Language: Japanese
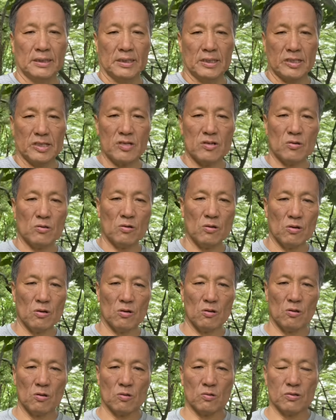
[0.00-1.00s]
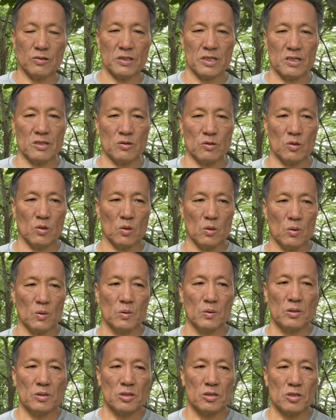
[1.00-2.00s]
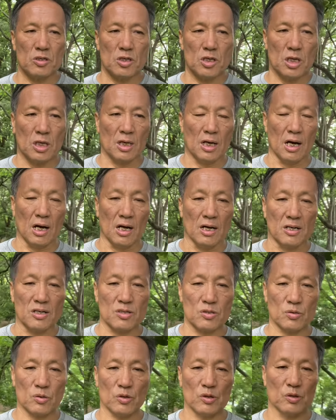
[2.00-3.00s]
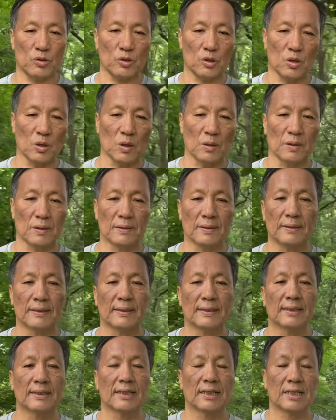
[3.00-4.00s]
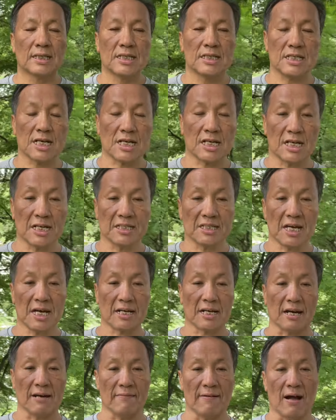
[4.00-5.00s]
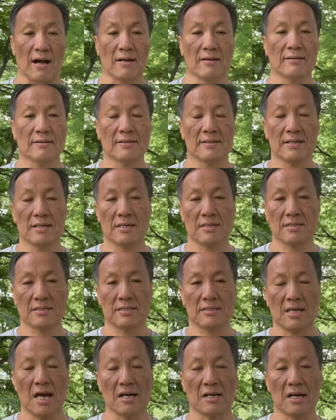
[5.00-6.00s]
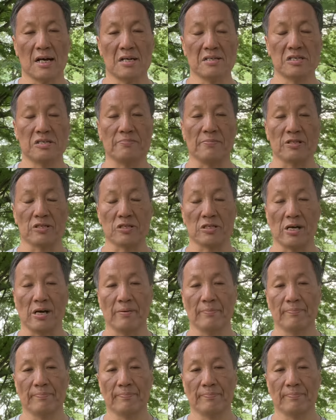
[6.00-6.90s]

いろいろ国の、あ、所うの世界大会は参加しました。